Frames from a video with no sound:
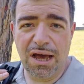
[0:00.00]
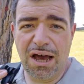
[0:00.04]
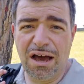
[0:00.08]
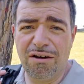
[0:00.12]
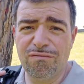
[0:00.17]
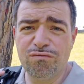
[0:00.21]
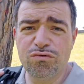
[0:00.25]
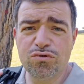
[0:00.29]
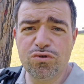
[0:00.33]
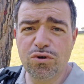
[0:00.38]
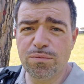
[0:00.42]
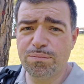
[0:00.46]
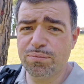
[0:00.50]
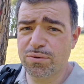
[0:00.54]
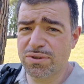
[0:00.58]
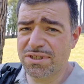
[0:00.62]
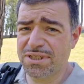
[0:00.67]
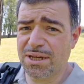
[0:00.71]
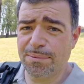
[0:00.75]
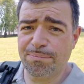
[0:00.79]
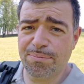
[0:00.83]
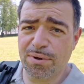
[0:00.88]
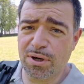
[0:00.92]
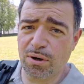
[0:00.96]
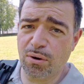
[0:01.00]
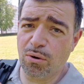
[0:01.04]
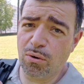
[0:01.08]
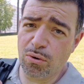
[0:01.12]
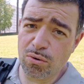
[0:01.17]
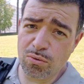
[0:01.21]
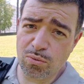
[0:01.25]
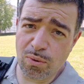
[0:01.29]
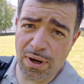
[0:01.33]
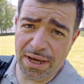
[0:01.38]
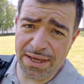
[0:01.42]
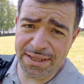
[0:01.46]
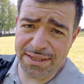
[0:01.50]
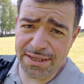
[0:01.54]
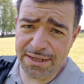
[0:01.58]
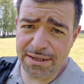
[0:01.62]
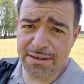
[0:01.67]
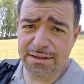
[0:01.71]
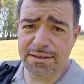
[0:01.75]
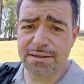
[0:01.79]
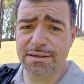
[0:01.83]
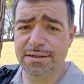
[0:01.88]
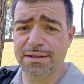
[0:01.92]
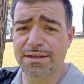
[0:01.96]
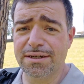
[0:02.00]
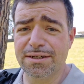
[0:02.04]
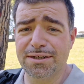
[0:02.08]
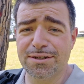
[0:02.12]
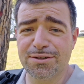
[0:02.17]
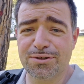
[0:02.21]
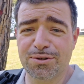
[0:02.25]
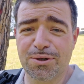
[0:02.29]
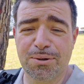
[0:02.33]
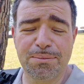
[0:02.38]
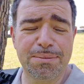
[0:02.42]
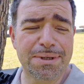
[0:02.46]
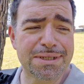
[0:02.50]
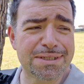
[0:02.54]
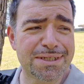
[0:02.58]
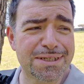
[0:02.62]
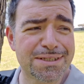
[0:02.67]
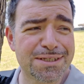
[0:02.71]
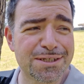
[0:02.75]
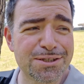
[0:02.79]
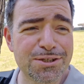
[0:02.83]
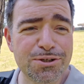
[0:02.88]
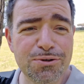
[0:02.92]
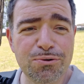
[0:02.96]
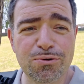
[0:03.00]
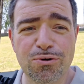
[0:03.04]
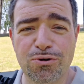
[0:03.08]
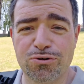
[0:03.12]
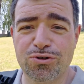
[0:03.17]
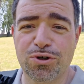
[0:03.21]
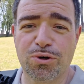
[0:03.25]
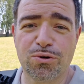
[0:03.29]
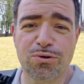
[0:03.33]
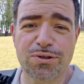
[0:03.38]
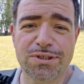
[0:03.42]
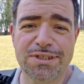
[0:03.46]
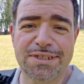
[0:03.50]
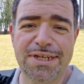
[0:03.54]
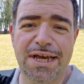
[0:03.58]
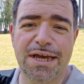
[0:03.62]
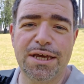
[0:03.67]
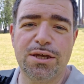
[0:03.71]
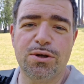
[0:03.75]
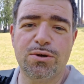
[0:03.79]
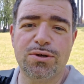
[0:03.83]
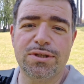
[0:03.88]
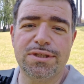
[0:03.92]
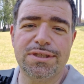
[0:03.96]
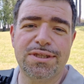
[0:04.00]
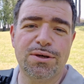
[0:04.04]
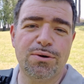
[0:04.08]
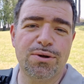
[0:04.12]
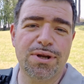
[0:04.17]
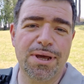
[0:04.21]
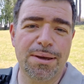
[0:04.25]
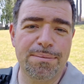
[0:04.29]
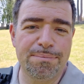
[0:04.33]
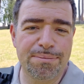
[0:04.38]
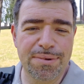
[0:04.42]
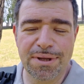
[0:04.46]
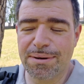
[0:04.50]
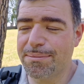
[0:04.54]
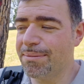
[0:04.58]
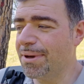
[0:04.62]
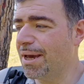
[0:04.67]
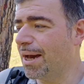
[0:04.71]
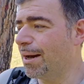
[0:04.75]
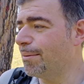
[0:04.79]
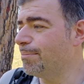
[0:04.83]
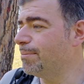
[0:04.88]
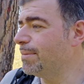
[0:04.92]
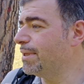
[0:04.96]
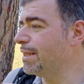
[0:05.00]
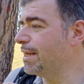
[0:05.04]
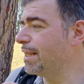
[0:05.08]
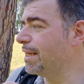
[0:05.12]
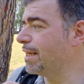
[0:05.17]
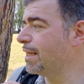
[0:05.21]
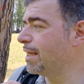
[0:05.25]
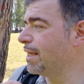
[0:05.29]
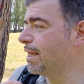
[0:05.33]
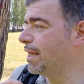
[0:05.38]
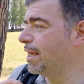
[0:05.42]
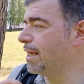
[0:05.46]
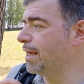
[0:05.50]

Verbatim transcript: AW sta per All Weather, eh, sono abbastanza sicuro, c'è uno zaino in teoria impermeabile,